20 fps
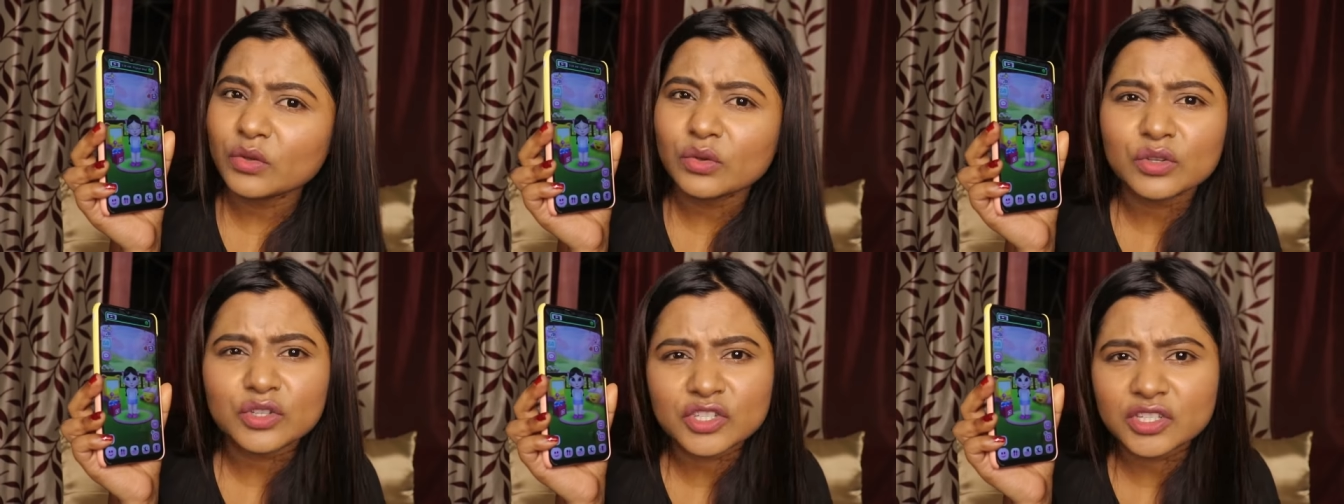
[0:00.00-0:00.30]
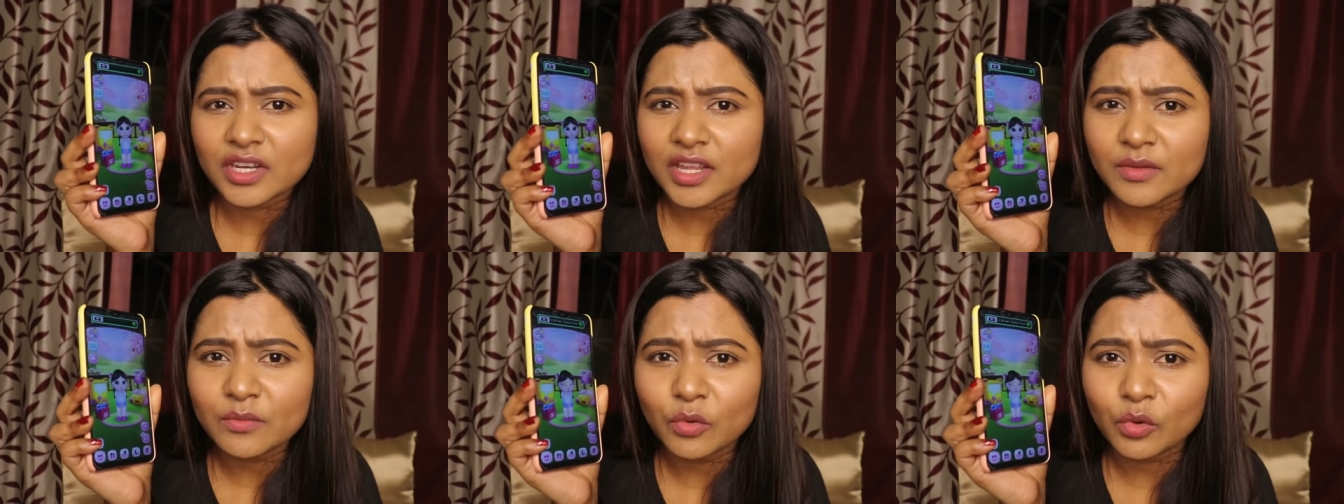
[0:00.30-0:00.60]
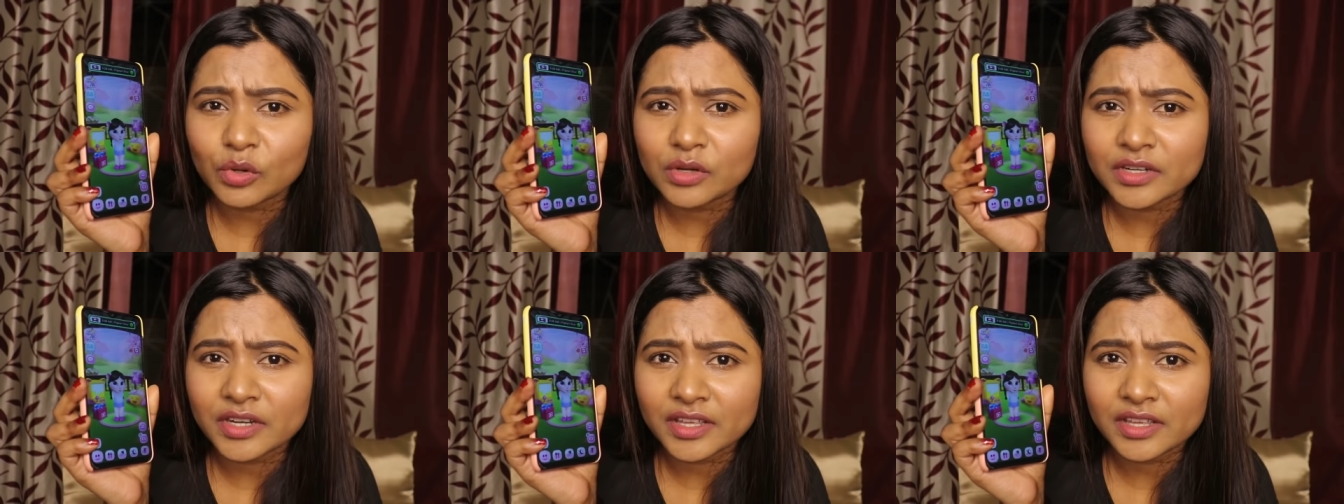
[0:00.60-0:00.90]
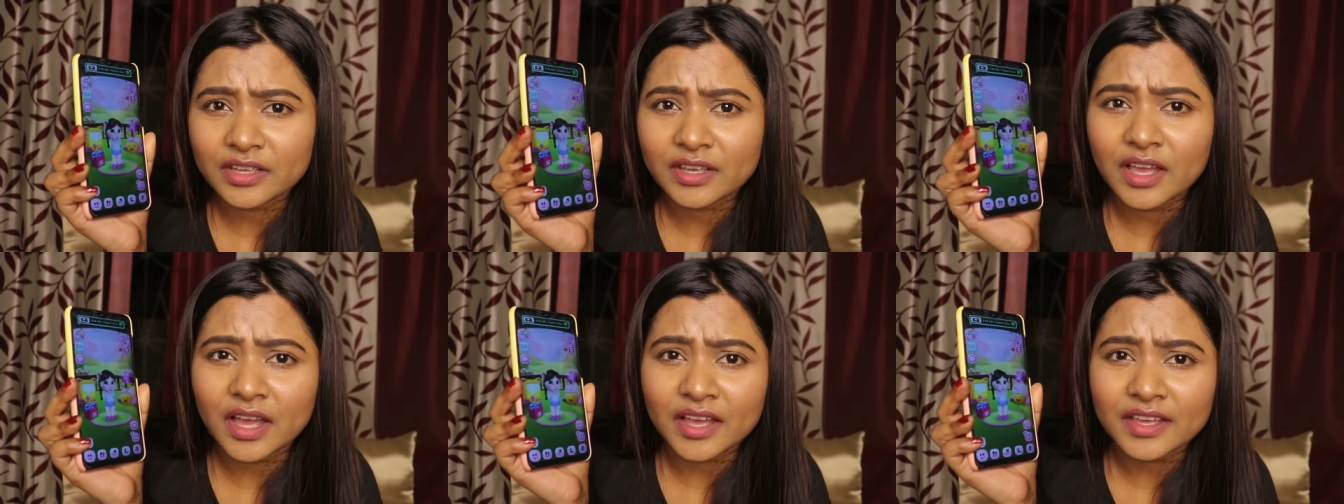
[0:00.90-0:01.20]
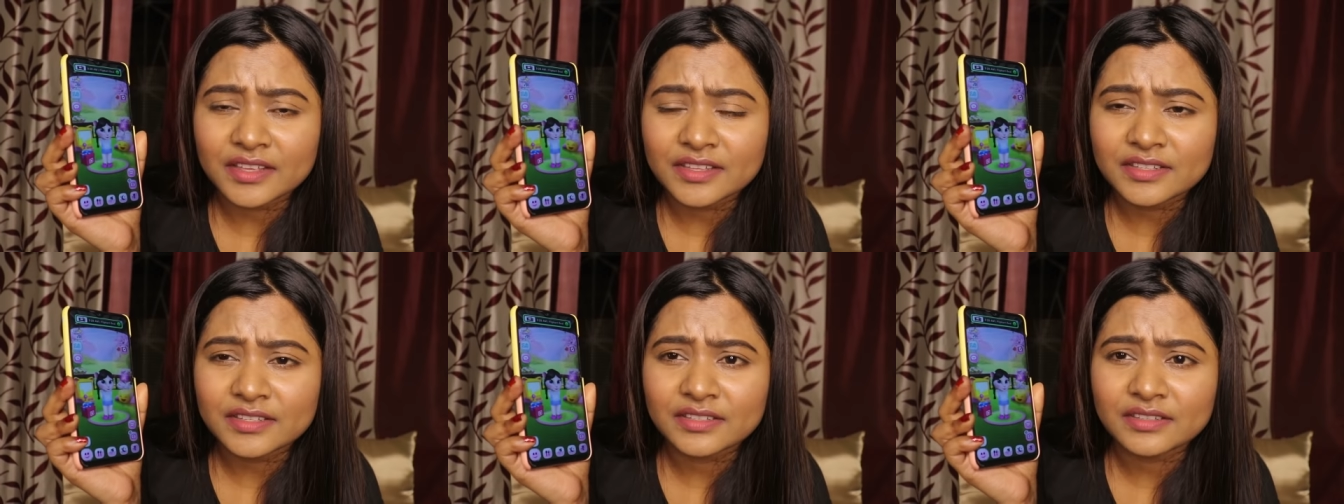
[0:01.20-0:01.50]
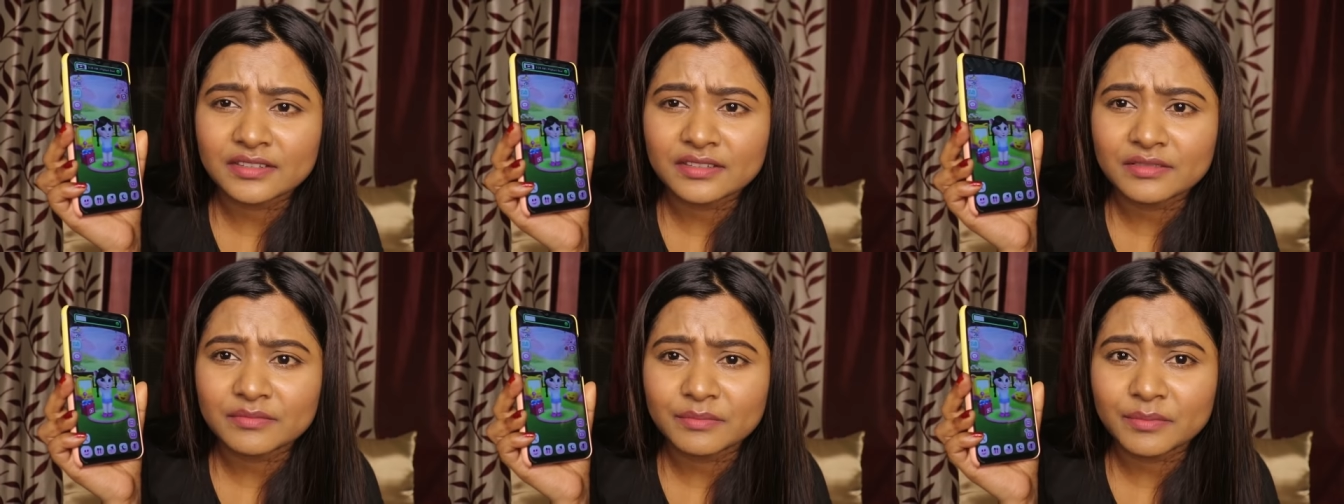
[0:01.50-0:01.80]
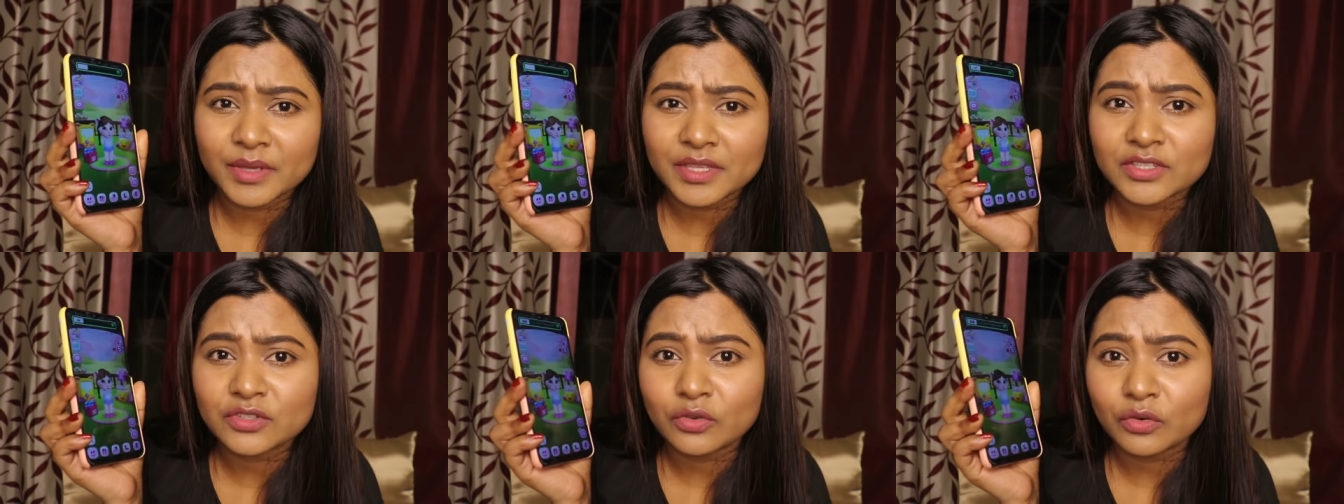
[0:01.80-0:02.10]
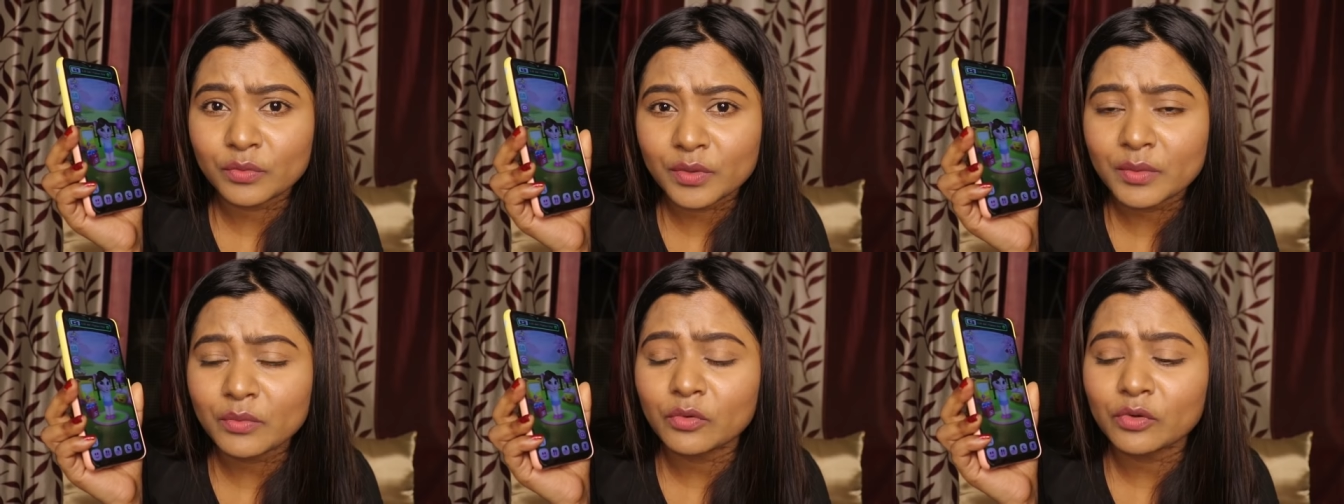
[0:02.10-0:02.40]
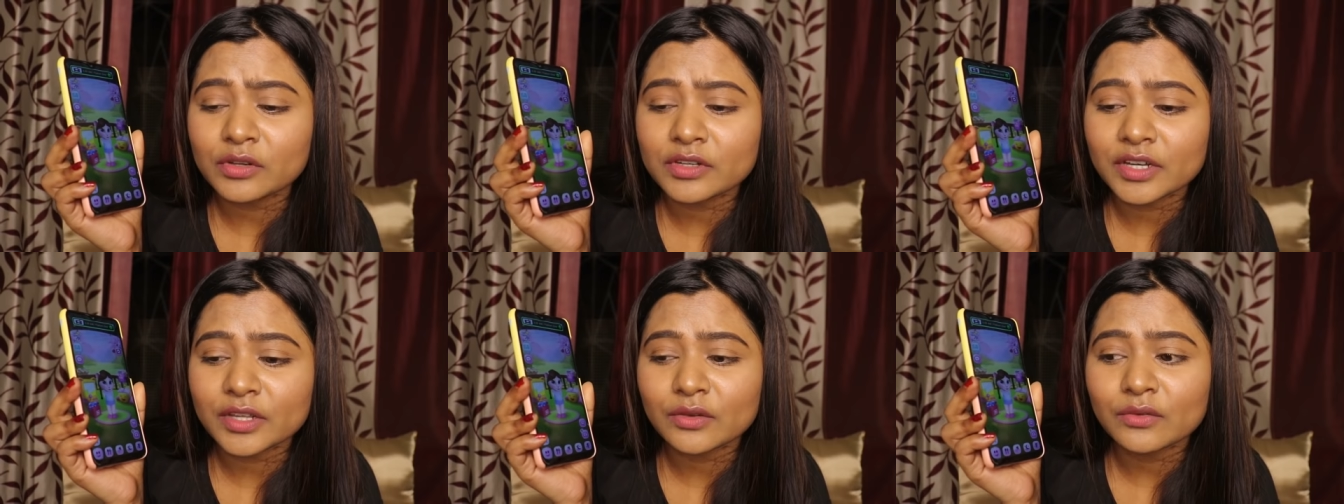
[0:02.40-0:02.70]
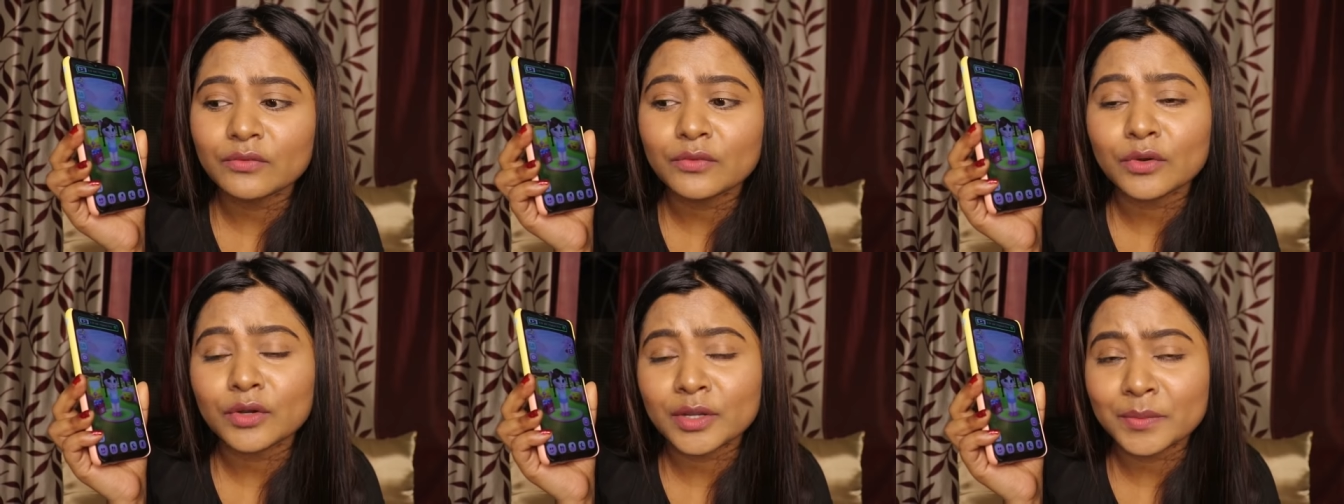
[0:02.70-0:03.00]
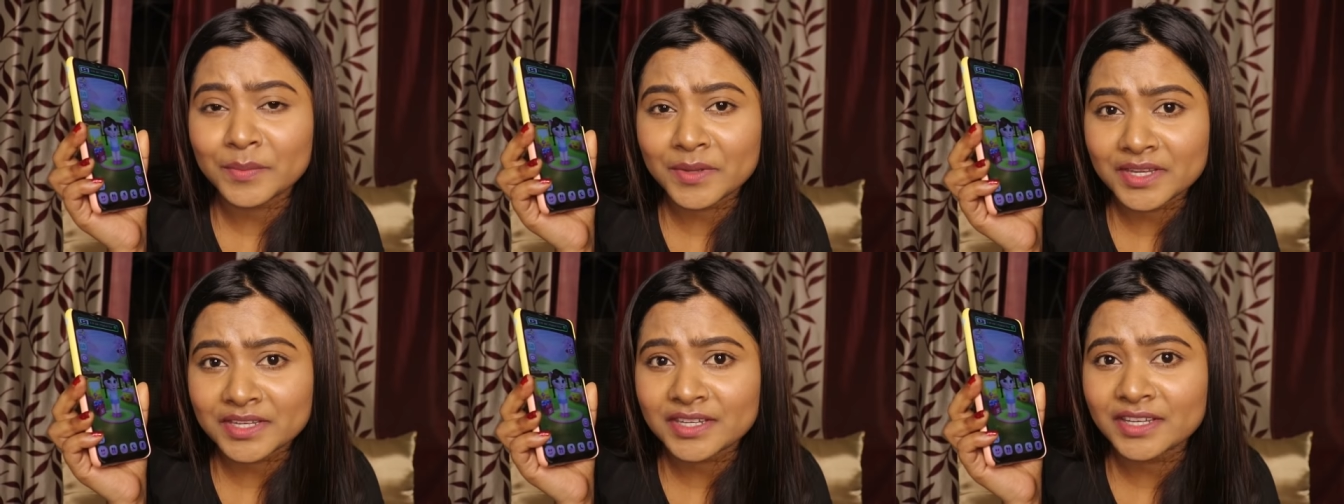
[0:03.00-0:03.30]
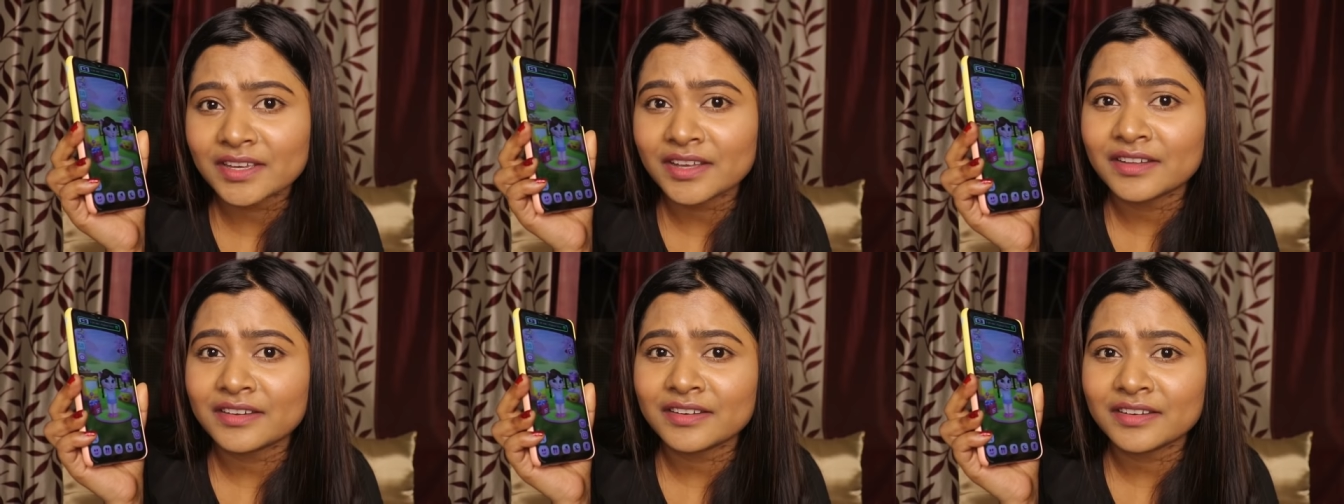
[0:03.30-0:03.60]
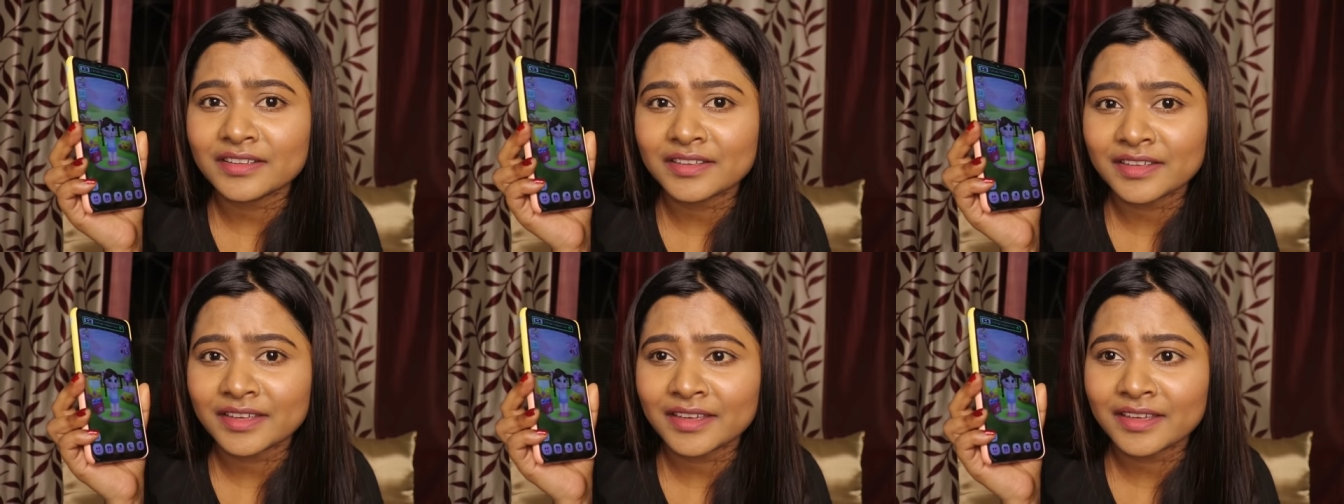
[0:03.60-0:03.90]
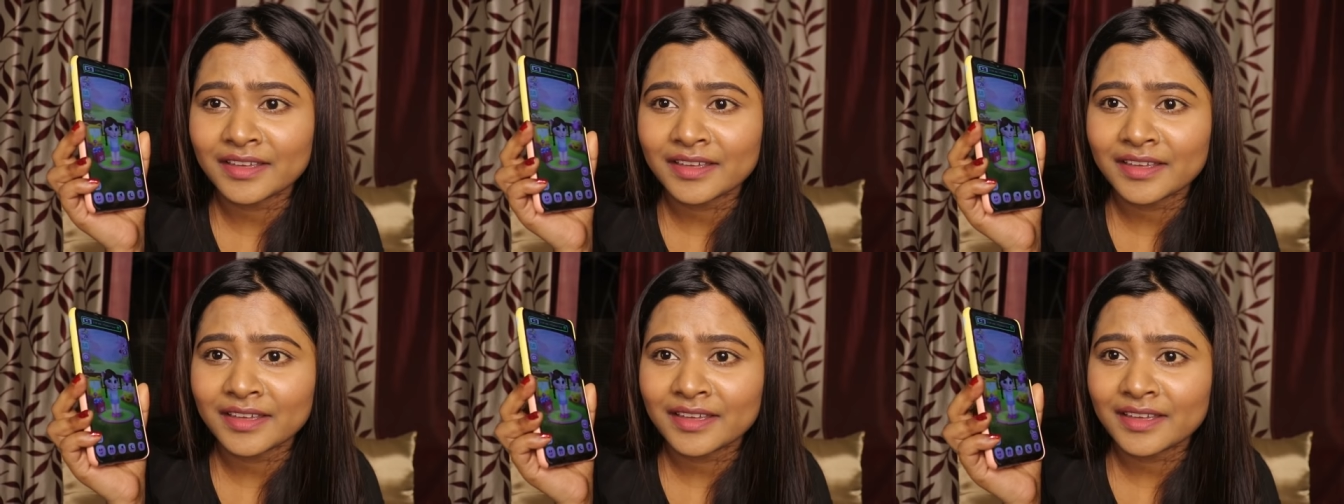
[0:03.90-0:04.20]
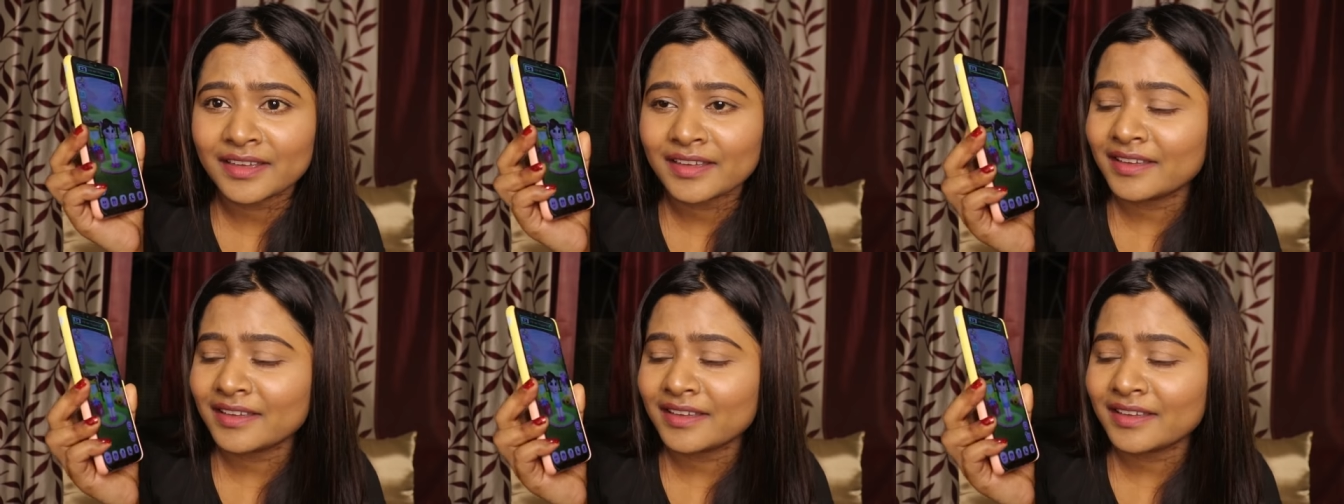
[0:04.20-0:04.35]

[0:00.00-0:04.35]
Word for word: कुछ नहीं बोल रही गाइस मैं जो भी बोल रही हूँ वो रिपीट ही कर रही है